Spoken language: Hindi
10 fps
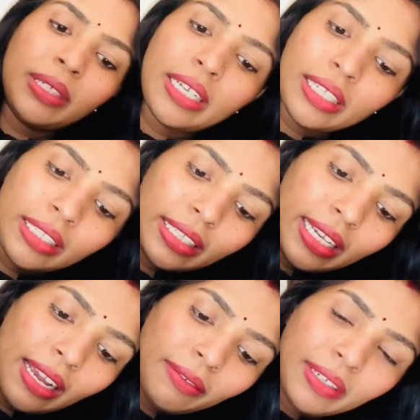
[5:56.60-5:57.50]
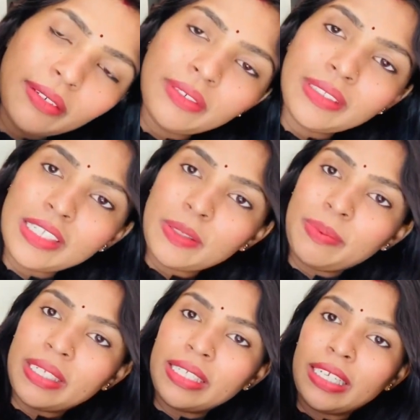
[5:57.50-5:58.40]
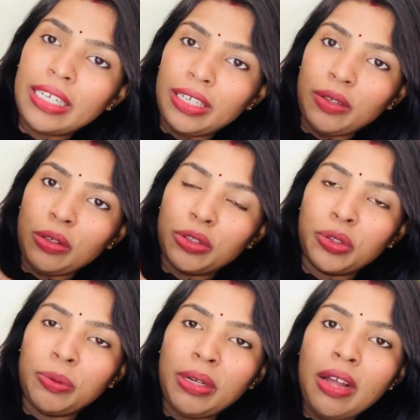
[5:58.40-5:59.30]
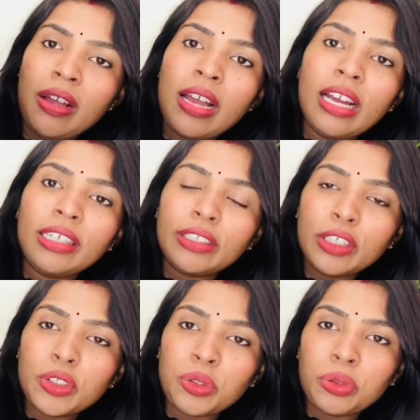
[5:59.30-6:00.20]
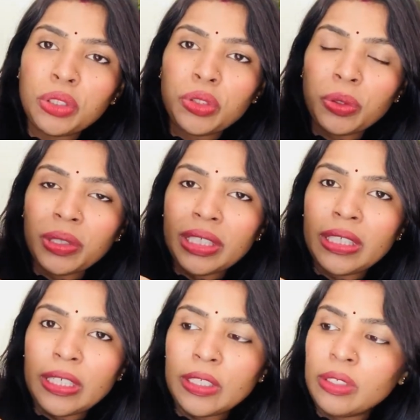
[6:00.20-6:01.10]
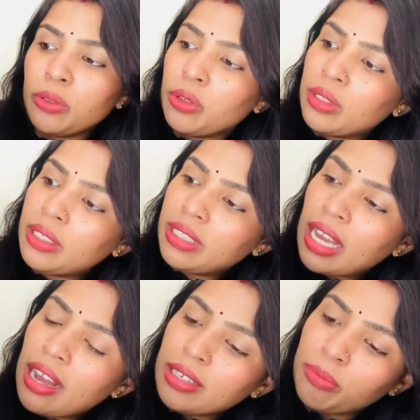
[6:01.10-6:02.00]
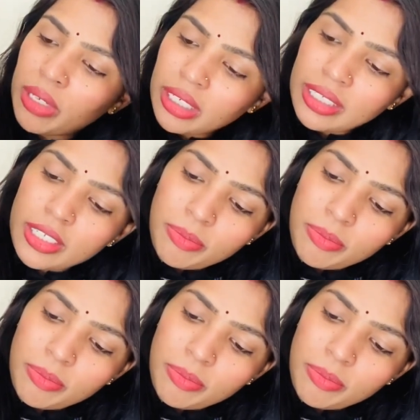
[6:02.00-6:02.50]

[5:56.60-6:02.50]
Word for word: हैं देखेंगे दे हैव गिवन द स्पेस हियर ऑल्सो मतलब इतनी छोटी छोटी चीजें उन्होंने ध्यान में रख के इस